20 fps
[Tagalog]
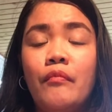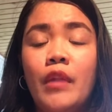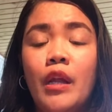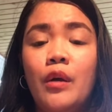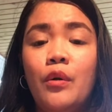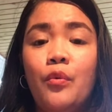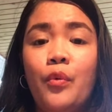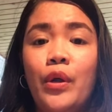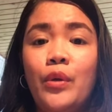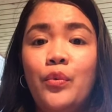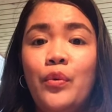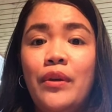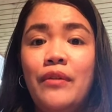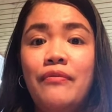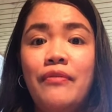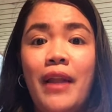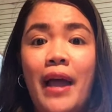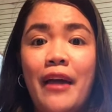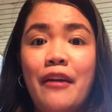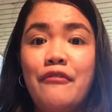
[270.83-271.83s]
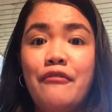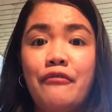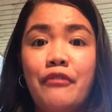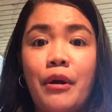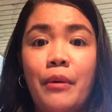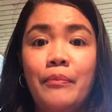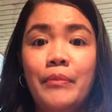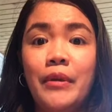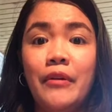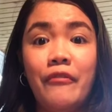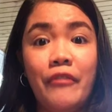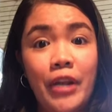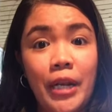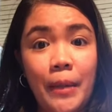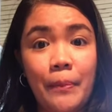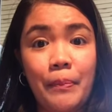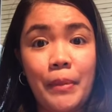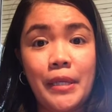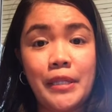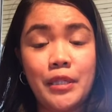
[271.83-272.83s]
when we fly from the
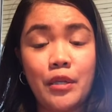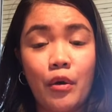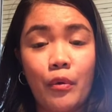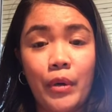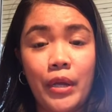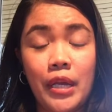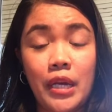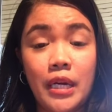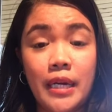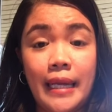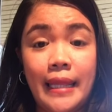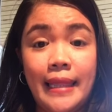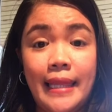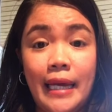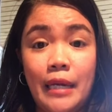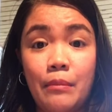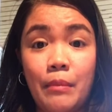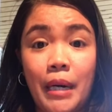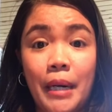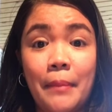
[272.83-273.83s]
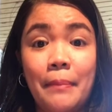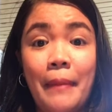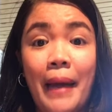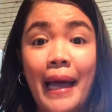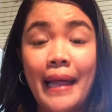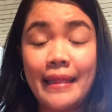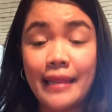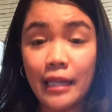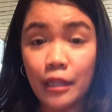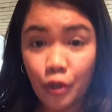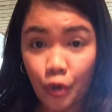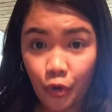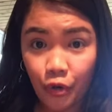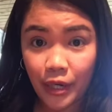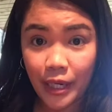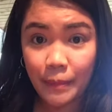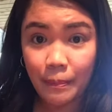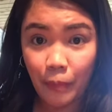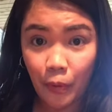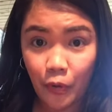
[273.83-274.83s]
Philippines going here in Denmark,
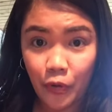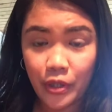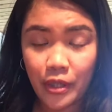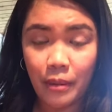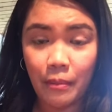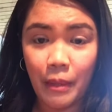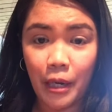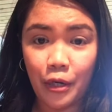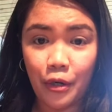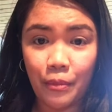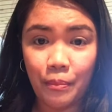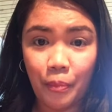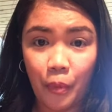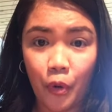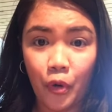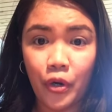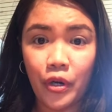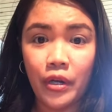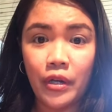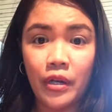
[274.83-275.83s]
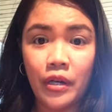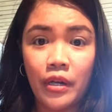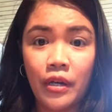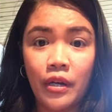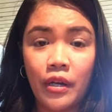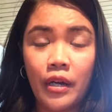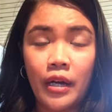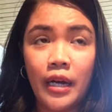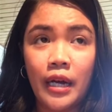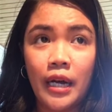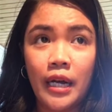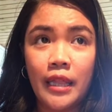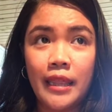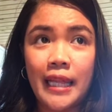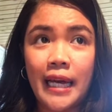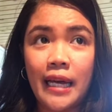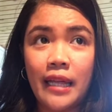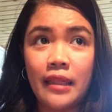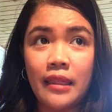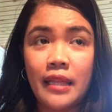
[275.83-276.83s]
mandatory po na meron pong
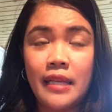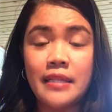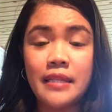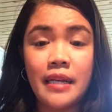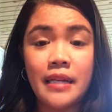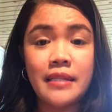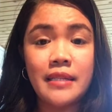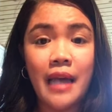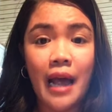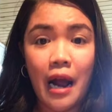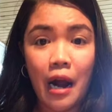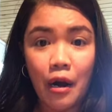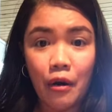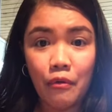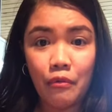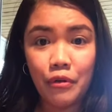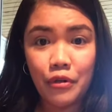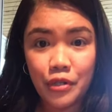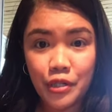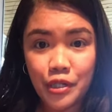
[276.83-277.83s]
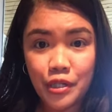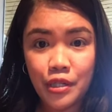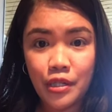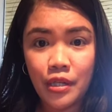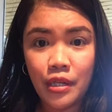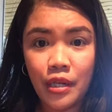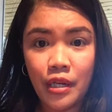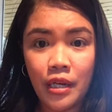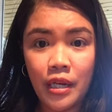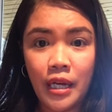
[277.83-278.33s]
96 hours